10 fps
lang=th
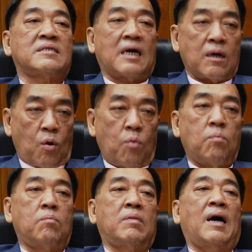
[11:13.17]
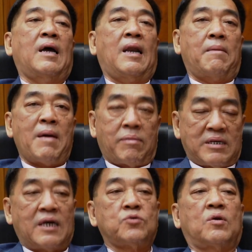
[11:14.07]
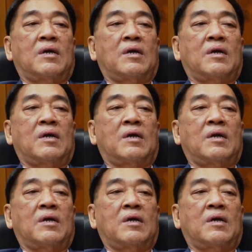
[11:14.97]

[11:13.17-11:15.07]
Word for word: สังคมนะและภาคประชาชน